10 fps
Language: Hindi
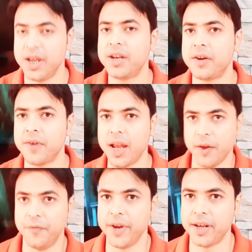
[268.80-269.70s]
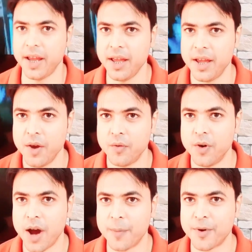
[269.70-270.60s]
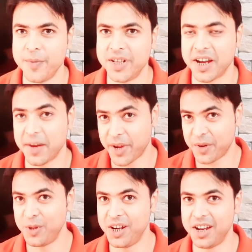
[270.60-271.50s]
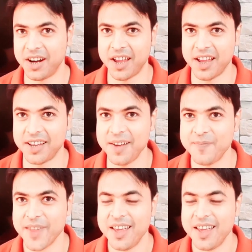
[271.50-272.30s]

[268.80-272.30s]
थिएटर वाला इफेक्ट है वो आपको मिल जाएगा मैं खुद ही डर गया था